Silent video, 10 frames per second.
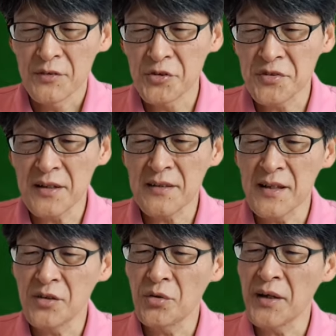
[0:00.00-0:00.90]
そして
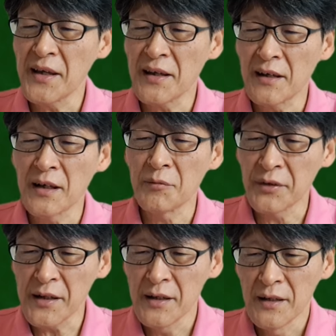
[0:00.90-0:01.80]
天皇陛下から
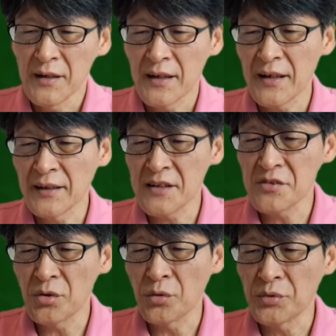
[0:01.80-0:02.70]
もね、え
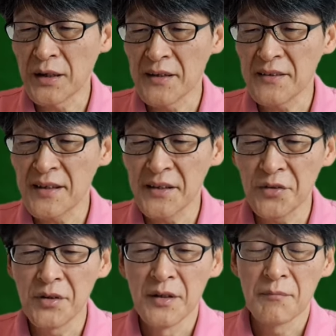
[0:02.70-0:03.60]
話を振られてい
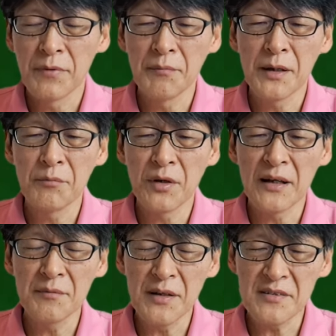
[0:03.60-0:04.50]
る場面も
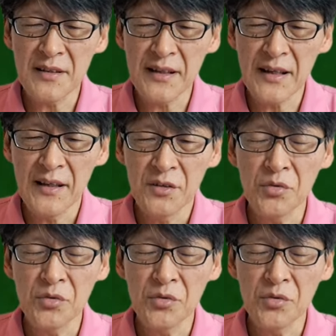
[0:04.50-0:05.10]
ありましたね、